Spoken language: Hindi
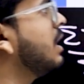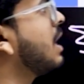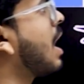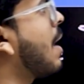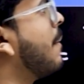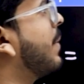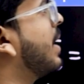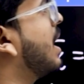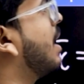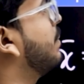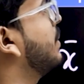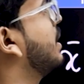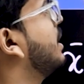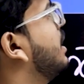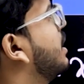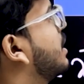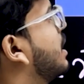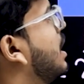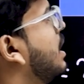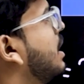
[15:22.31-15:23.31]
यहाँ पे आपने
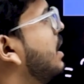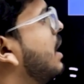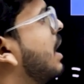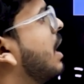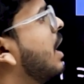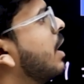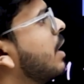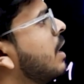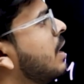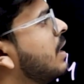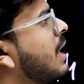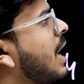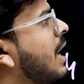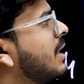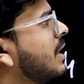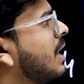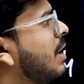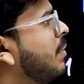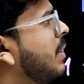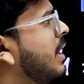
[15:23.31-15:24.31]
देखा कि अगर
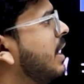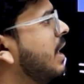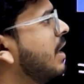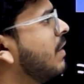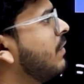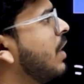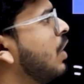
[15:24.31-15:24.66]
डाटा में एक